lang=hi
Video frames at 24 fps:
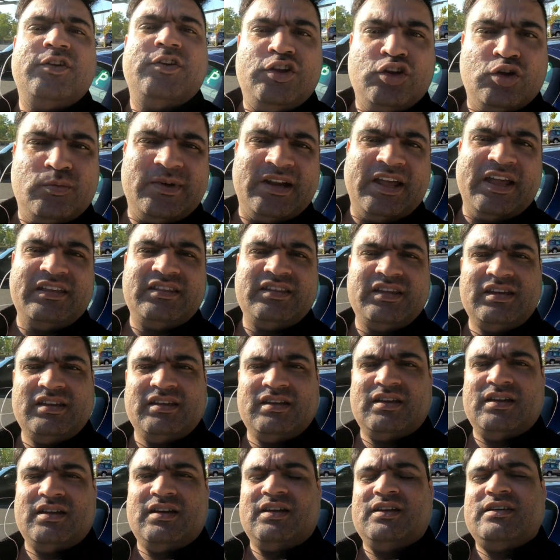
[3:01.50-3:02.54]
वीडियो बनाई थी
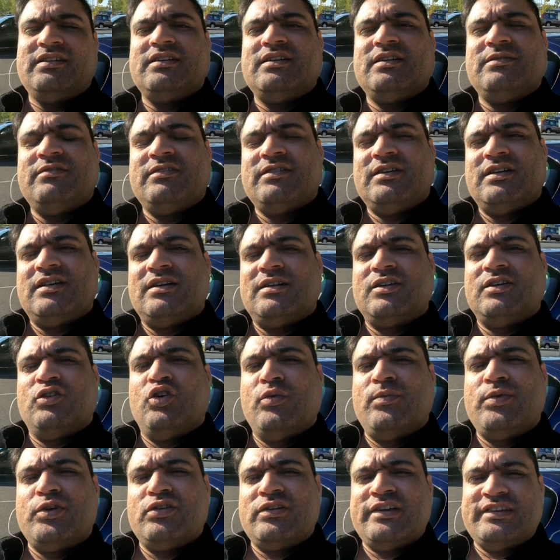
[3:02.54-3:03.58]

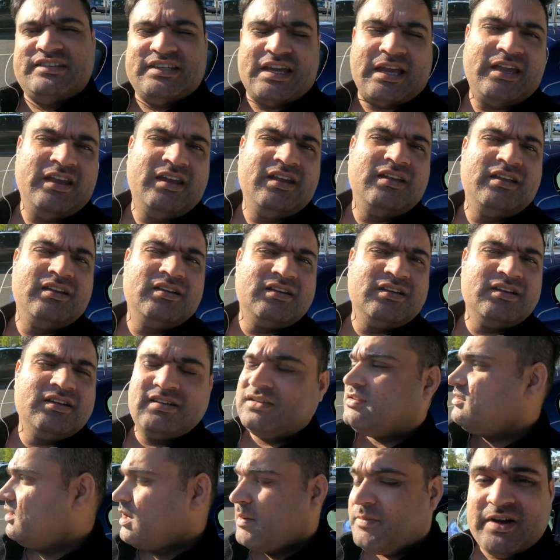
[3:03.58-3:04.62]
गोप्रो की चेकिंग
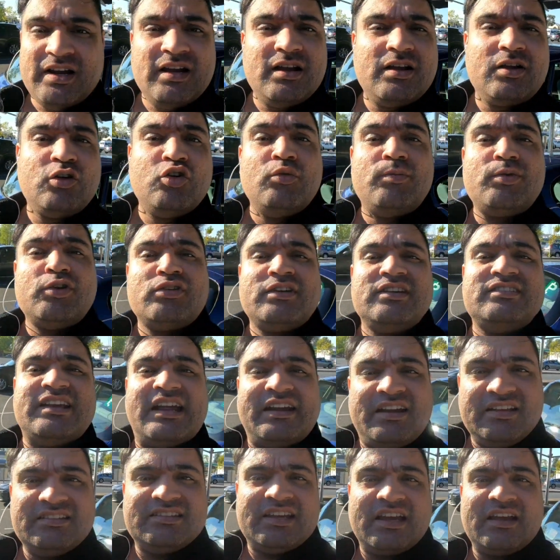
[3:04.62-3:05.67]
अपना गोप्रो की
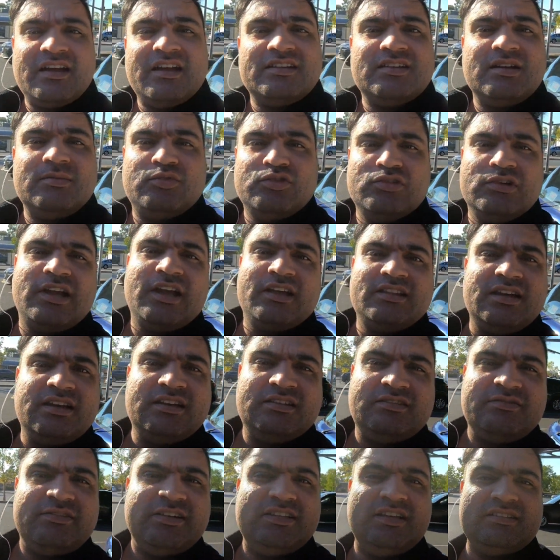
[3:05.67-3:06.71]
सेटिंग चेक करना भूल गया था
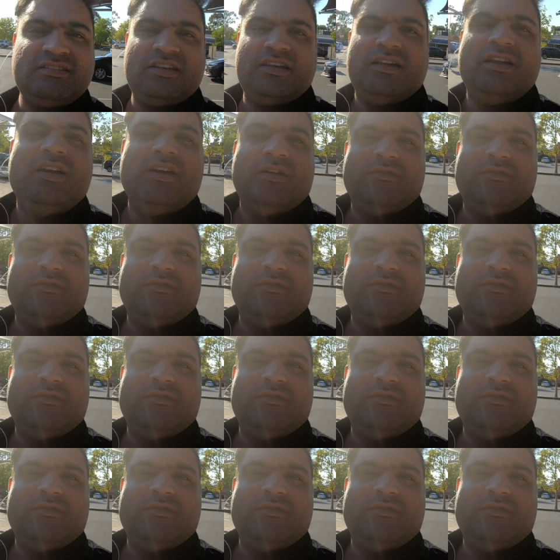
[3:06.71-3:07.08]
इस वजह से